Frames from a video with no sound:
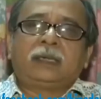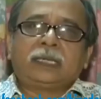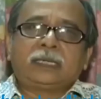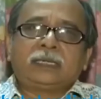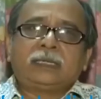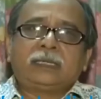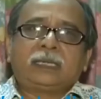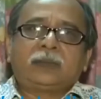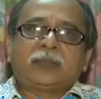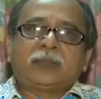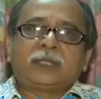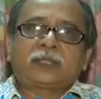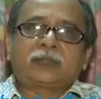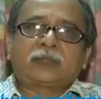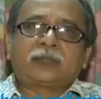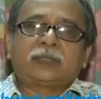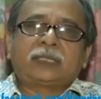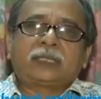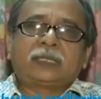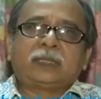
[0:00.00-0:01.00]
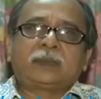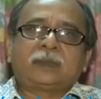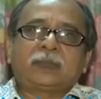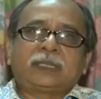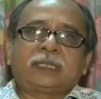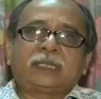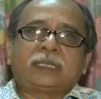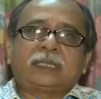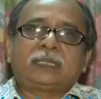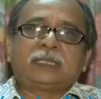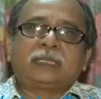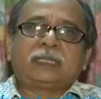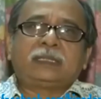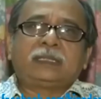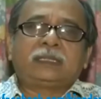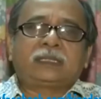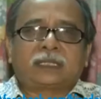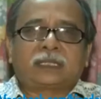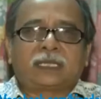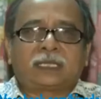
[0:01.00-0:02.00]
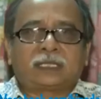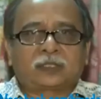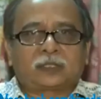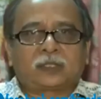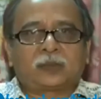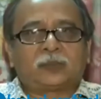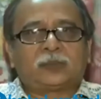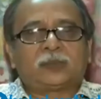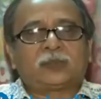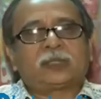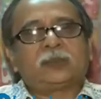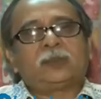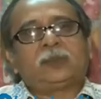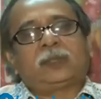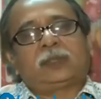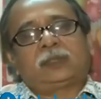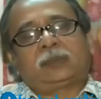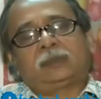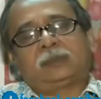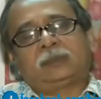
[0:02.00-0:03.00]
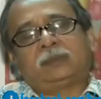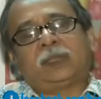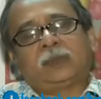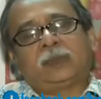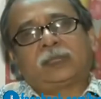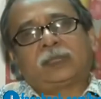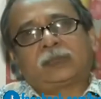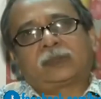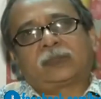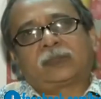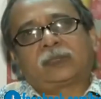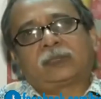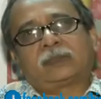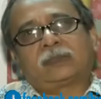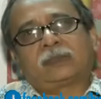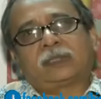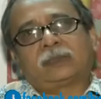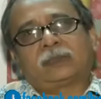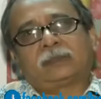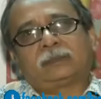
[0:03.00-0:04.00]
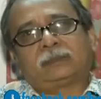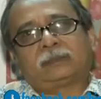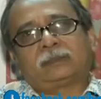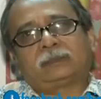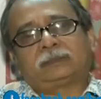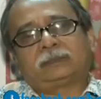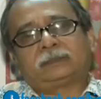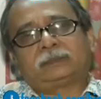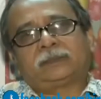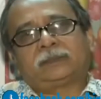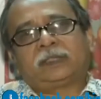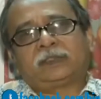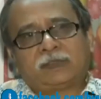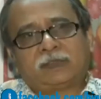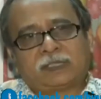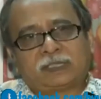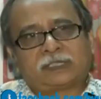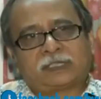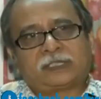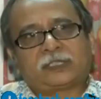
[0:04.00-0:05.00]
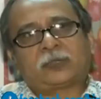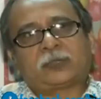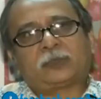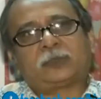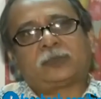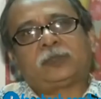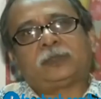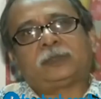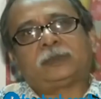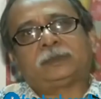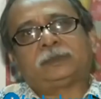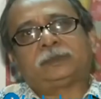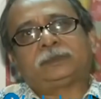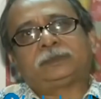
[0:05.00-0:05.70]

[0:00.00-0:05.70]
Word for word: অনেকের নামের সঙ্গে আমরা দেখি শাহ শব্দটি ব্যবহার করা হয় ফার্সি শব্দ